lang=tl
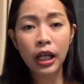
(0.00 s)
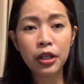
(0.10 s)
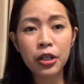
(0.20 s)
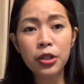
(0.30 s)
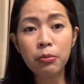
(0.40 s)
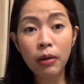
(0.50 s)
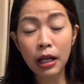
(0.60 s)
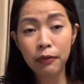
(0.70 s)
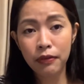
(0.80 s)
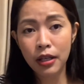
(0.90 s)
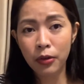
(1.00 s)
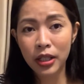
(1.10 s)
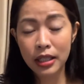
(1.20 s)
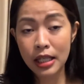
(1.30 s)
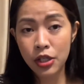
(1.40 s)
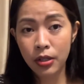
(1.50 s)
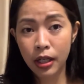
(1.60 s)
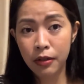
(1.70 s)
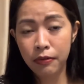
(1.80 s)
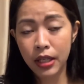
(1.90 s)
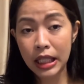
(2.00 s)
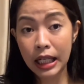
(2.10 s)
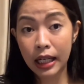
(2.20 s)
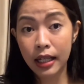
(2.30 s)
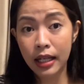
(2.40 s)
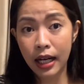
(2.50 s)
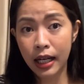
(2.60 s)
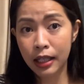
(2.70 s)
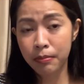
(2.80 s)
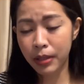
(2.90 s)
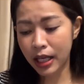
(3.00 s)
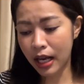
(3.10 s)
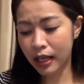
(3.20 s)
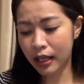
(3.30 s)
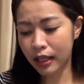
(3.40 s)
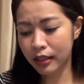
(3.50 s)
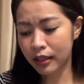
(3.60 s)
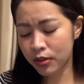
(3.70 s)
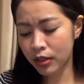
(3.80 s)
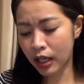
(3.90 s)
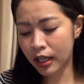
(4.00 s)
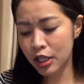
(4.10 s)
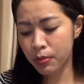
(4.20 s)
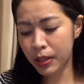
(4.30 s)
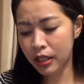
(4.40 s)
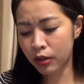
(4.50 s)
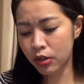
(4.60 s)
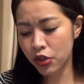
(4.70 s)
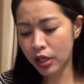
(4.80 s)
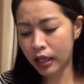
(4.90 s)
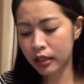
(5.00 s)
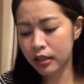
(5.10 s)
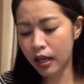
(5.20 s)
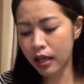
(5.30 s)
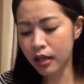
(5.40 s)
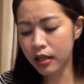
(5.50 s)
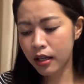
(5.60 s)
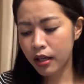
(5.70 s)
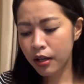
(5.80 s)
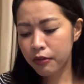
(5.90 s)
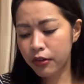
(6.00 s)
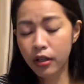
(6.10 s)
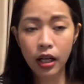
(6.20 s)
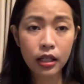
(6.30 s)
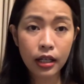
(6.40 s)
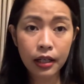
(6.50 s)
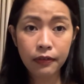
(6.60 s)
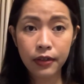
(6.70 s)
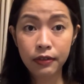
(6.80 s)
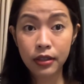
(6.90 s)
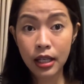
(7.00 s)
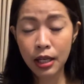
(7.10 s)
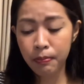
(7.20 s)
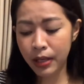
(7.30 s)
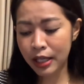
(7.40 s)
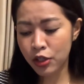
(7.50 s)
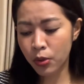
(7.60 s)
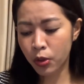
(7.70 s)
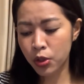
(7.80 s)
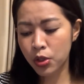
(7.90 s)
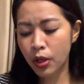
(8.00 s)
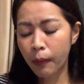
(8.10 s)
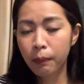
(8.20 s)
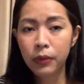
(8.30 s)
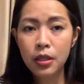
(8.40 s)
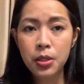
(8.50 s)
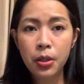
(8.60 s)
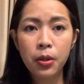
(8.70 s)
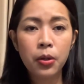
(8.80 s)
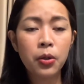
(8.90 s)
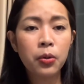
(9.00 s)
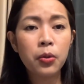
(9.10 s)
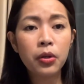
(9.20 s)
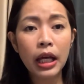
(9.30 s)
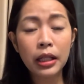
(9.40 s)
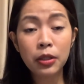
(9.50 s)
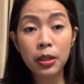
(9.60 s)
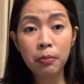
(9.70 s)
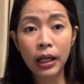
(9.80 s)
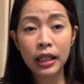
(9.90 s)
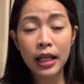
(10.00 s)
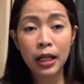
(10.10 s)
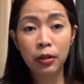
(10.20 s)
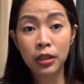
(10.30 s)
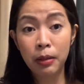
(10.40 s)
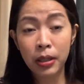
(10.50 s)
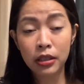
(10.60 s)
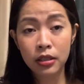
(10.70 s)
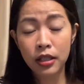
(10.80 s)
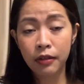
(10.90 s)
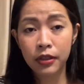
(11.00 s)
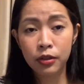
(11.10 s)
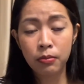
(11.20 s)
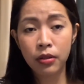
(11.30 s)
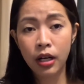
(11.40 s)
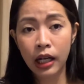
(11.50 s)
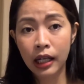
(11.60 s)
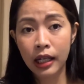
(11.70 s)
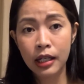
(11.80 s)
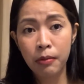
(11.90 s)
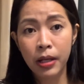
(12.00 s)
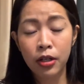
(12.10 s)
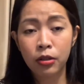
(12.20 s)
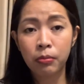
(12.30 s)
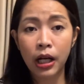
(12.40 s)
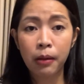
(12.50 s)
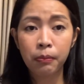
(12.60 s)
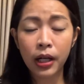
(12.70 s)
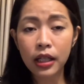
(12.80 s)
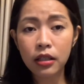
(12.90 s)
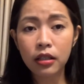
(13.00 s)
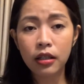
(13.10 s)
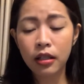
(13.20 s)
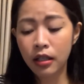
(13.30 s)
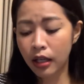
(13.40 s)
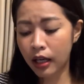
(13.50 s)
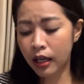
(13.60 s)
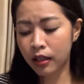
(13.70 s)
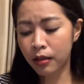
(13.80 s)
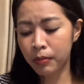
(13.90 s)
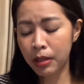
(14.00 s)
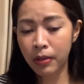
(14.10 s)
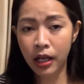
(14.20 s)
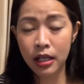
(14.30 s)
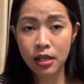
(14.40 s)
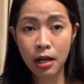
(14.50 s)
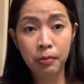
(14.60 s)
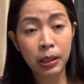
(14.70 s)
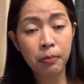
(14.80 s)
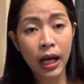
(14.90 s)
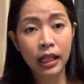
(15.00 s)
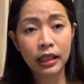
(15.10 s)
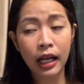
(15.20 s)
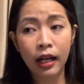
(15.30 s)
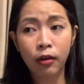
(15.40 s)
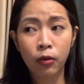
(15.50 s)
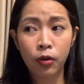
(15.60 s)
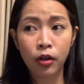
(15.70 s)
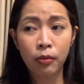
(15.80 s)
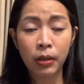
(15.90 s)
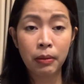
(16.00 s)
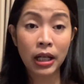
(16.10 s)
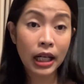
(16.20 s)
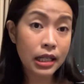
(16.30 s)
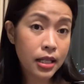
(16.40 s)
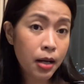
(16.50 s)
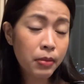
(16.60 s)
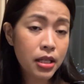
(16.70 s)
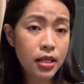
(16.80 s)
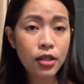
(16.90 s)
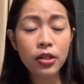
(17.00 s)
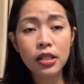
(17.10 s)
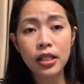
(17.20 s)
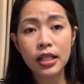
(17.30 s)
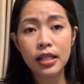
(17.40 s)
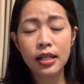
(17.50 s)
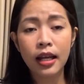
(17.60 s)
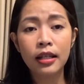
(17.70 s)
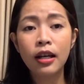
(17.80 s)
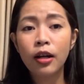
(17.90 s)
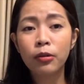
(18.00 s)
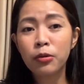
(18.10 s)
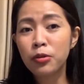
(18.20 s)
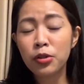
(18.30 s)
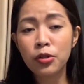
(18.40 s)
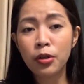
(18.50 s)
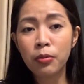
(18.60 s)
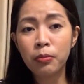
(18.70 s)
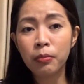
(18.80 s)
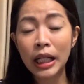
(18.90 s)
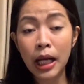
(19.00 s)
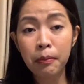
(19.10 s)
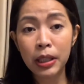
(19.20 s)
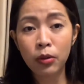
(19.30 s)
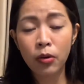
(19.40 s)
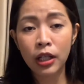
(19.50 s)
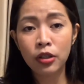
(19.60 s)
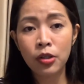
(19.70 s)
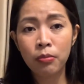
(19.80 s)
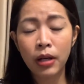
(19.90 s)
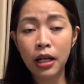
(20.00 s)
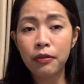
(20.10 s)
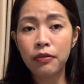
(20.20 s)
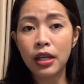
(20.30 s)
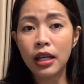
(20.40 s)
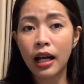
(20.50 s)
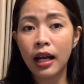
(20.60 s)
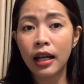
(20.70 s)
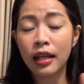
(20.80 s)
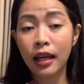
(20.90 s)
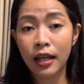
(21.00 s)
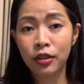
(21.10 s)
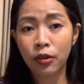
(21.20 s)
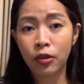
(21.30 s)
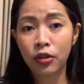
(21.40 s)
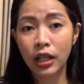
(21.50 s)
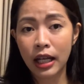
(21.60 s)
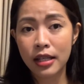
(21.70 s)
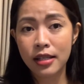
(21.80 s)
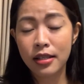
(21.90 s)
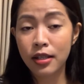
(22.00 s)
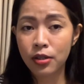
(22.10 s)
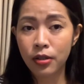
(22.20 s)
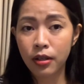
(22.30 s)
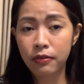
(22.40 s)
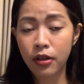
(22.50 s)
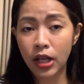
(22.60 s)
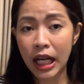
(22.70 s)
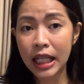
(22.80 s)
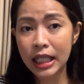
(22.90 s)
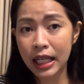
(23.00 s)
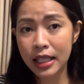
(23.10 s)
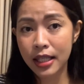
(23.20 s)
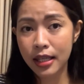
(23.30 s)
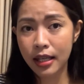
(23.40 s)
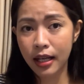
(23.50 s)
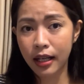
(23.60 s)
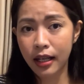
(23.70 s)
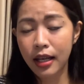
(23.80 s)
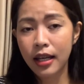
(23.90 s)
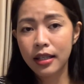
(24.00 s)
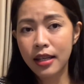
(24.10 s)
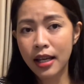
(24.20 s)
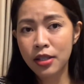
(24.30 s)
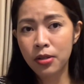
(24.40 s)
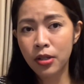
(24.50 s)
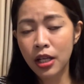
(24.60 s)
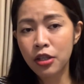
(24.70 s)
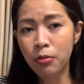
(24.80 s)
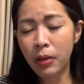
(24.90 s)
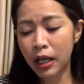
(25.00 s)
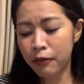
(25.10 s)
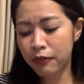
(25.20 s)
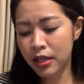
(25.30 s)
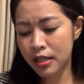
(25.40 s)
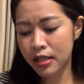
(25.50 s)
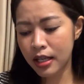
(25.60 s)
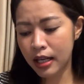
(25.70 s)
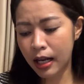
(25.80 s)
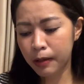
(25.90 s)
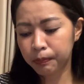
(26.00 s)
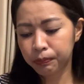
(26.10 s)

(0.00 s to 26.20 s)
Ayun eh, yung mga fee or additional fee na kailangan bayaran. So, naka-spend ako dyan ng 450 pesos. So, kung eto naman, ikaw na magta-travel to Boracay na mayroon mga partner, uh, may mga kasamang bata, or may mga kasamang senior citizen, kung gusto nyong malaman kung ano yung mga fee, ay eto guys, just to give you an idea. Yes, so yan yung mga fees nila.